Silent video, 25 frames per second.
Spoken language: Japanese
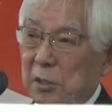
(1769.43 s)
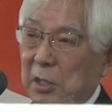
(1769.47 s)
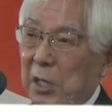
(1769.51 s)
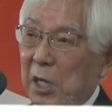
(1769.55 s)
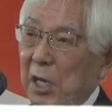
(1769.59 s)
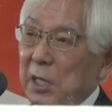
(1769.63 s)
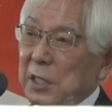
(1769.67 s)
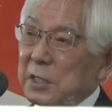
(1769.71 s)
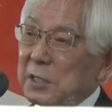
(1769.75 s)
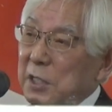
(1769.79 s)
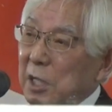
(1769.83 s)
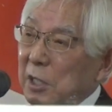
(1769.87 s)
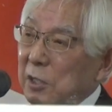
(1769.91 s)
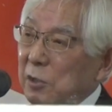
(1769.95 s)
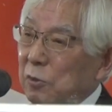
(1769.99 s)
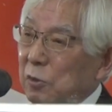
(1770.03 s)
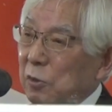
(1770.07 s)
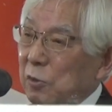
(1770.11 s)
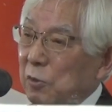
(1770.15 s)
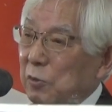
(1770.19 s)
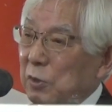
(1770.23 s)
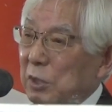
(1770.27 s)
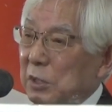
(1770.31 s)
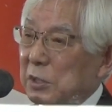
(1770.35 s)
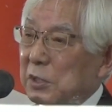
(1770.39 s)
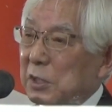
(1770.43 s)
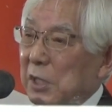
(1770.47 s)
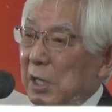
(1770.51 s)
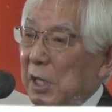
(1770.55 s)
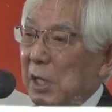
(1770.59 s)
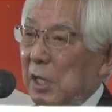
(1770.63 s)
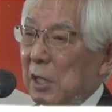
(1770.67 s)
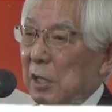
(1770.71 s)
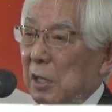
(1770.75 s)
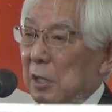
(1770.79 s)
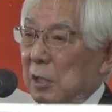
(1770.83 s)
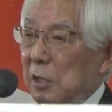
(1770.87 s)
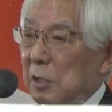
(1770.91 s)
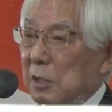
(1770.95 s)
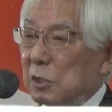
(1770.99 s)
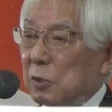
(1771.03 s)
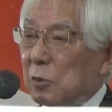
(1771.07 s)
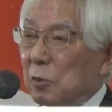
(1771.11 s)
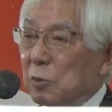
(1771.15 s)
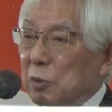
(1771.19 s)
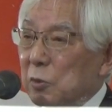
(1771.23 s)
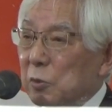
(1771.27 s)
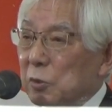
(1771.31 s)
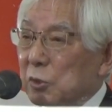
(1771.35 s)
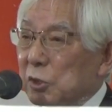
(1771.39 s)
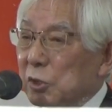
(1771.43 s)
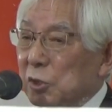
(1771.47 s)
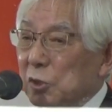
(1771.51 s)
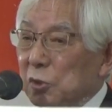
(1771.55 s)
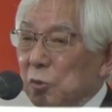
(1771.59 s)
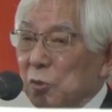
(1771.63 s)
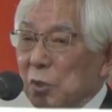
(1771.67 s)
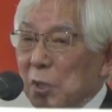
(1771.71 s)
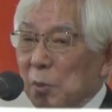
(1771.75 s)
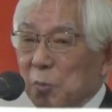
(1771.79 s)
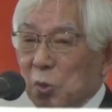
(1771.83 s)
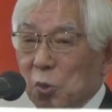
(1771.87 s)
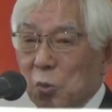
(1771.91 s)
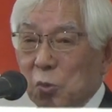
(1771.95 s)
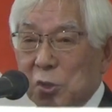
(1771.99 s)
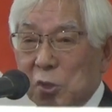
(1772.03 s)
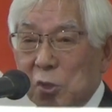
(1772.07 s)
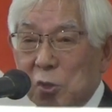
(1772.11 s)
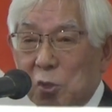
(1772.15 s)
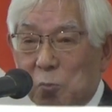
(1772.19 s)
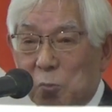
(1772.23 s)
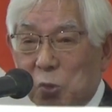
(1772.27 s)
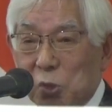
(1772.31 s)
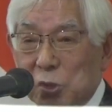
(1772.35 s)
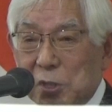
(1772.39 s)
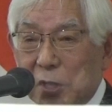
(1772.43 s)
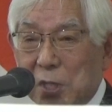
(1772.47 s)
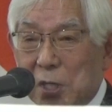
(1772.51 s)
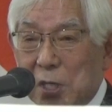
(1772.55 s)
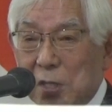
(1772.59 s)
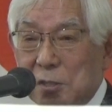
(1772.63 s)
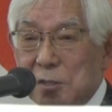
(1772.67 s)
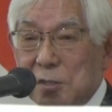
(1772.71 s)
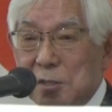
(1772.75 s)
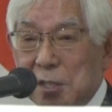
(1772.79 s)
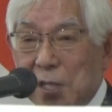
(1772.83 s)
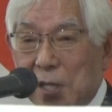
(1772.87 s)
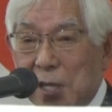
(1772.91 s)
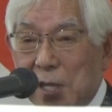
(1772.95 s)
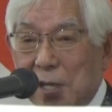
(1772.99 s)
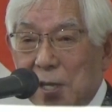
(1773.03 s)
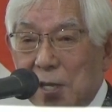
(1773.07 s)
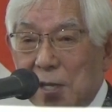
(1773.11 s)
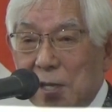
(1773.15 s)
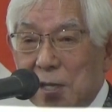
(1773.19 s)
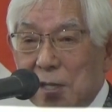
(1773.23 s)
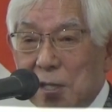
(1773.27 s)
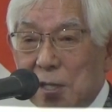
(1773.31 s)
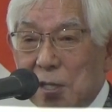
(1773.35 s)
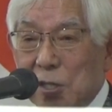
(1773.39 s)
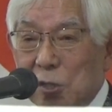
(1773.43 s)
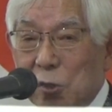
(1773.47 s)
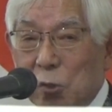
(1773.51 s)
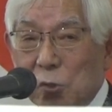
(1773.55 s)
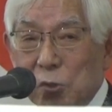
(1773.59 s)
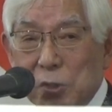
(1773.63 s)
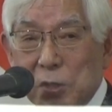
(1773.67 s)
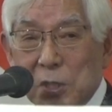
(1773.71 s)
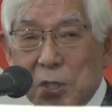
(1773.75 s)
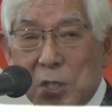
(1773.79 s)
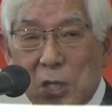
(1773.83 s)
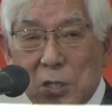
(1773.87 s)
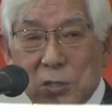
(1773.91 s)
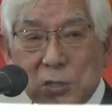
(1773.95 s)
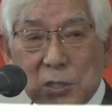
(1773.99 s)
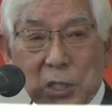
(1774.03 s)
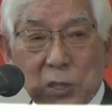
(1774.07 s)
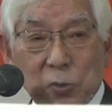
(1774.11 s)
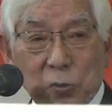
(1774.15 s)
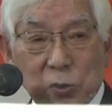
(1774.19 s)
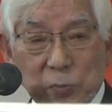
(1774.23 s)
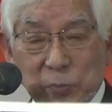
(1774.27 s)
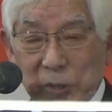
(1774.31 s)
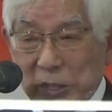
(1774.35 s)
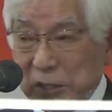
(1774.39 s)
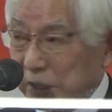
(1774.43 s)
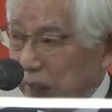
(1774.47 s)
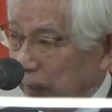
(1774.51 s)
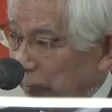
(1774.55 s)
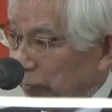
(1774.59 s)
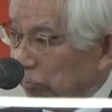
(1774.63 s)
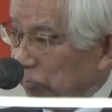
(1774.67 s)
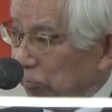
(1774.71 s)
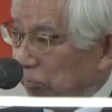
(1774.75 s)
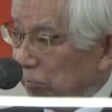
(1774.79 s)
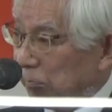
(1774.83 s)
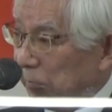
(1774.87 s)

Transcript: 開戦というですね人にうつすような病気を持った学生いろんな学生がおりました